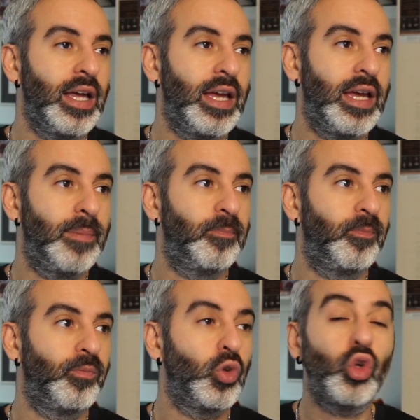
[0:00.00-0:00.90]
e
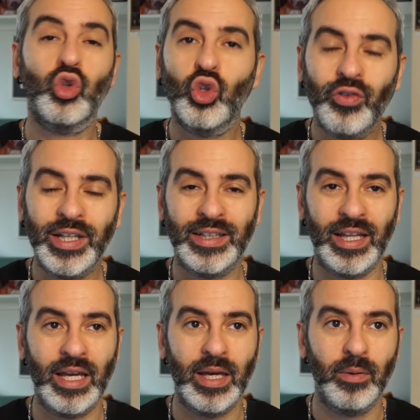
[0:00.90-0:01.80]
non
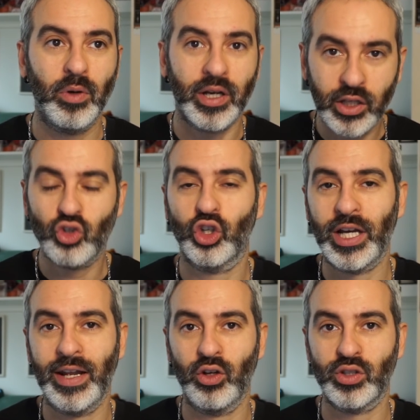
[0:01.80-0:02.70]
dovete
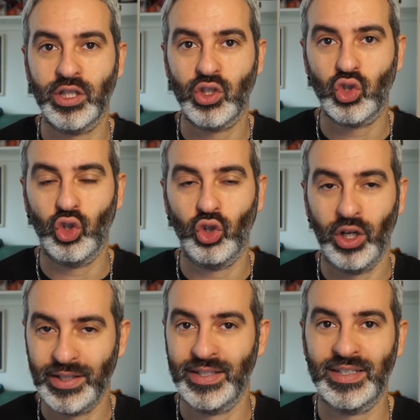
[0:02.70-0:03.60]
rigiocare stesso,
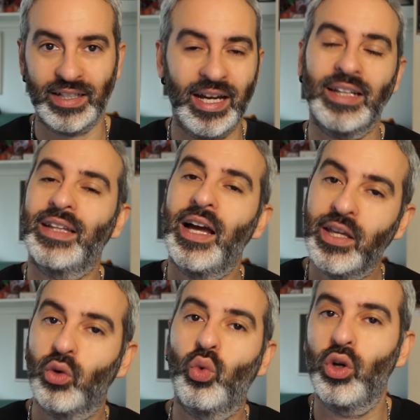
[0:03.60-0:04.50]
la stessa carta
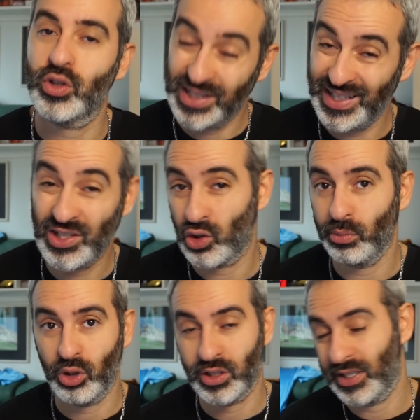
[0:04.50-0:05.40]
in quello stesso
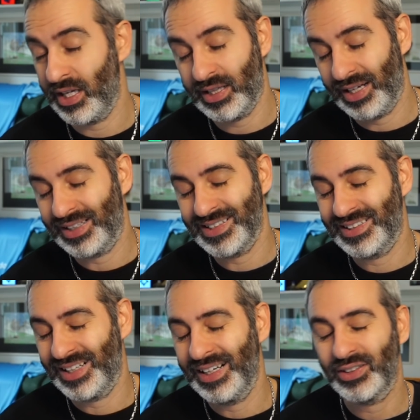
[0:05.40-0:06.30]
board state, anche se
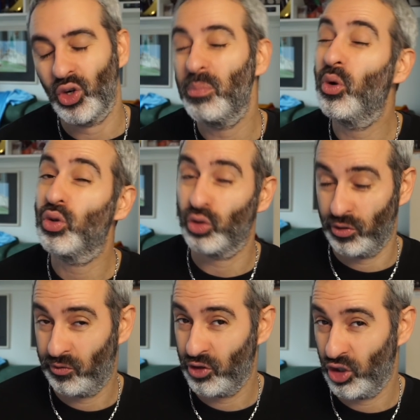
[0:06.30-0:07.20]
tra l'altro è molto
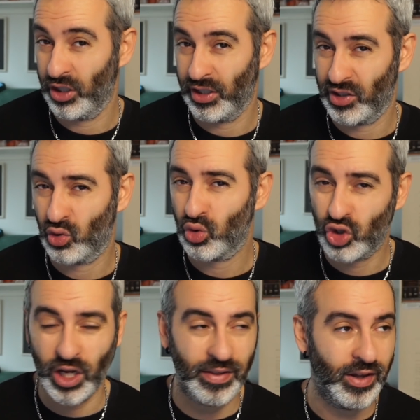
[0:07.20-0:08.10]
difficile che
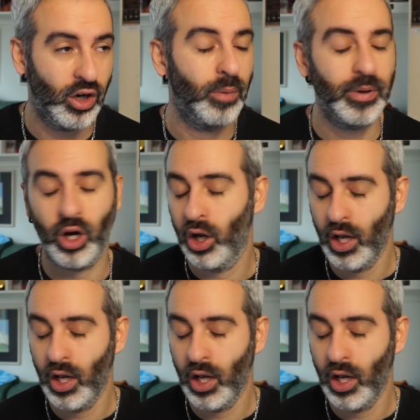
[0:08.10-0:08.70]
succeda, no? Però